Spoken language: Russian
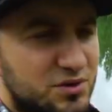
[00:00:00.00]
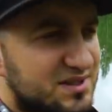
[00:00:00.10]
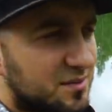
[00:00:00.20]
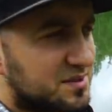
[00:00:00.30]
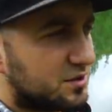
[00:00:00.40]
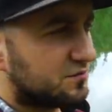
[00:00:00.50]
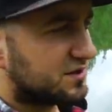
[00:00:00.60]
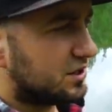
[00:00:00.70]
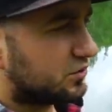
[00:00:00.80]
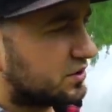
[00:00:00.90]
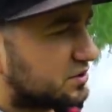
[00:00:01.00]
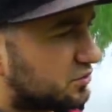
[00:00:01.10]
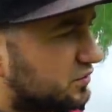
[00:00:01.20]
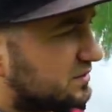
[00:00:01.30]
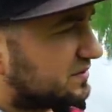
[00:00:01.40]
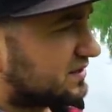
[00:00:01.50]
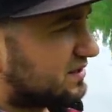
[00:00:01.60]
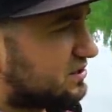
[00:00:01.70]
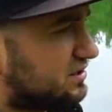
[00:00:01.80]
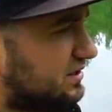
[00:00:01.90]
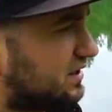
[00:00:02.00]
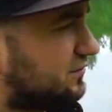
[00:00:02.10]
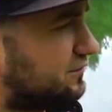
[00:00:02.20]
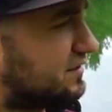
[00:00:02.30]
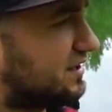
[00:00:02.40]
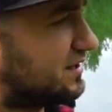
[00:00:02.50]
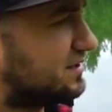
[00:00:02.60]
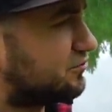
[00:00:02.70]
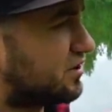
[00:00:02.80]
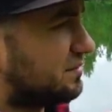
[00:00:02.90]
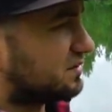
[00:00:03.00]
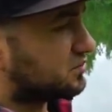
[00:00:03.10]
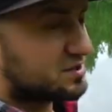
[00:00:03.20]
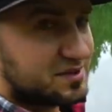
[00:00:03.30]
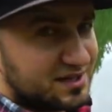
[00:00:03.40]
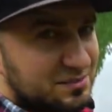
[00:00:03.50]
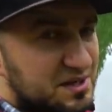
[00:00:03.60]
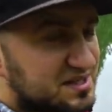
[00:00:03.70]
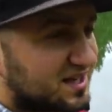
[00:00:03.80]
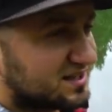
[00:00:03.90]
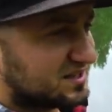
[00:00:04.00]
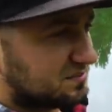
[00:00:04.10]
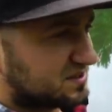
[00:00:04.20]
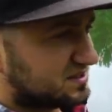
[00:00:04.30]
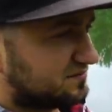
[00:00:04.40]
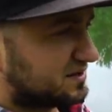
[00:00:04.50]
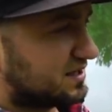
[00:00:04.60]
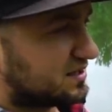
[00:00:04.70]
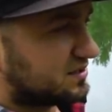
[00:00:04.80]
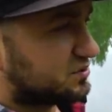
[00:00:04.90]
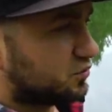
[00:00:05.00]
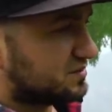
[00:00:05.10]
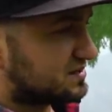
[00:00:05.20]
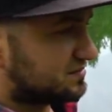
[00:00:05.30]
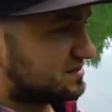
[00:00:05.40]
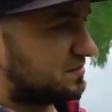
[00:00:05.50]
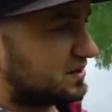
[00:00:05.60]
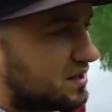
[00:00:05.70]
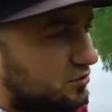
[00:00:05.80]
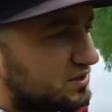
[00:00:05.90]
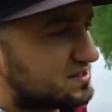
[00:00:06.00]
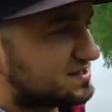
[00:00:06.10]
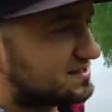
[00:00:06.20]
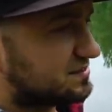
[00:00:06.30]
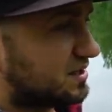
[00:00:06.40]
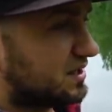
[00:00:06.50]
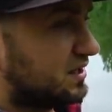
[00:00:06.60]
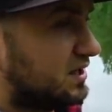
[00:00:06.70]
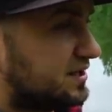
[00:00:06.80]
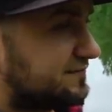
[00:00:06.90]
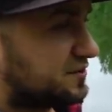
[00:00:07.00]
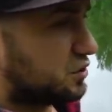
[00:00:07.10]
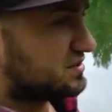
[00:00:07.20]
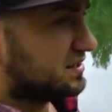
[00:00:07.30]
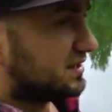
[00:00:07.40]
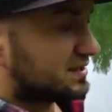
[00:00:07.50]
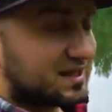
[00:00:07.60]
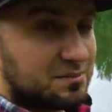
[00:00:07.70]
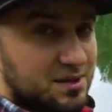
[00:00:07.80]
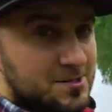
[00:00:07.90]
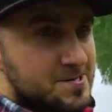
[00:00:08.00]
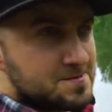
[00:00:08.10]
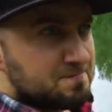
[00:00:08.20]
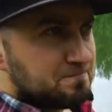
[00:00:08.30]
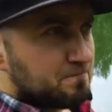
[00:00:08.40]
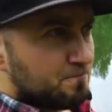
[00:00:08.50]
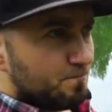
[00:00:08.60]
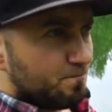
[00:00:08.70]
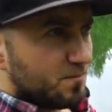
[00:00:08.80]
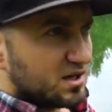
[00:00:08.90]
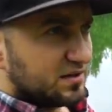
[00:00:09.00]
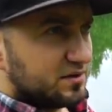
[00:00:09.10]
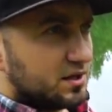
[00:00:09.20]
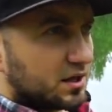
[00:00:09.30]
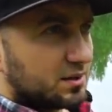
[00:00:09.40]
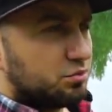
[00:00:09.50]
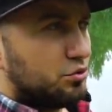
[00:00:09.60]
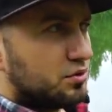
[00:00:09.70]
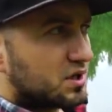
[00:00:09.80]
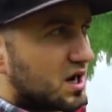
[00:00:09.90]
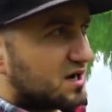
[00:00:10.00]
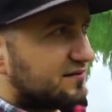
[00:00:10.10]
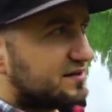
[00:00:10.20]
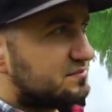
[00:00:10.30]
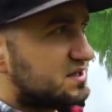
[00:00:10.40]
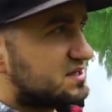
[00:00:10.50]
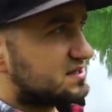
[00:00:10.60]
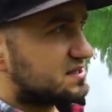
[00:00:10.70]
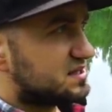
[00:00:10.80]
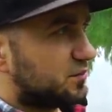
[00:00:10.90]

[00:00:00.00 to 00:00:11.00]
Ну, на самом деле, он Виталику Игнатюку не принадлежит. Я говорю Виталика Игнатюка, потому что мне это место когда-то показал Виталик Игнатюк. Мы с ним здесь полтора года назад снимали видос. Тогда мы ловили рыбу, раков и мидий здесь.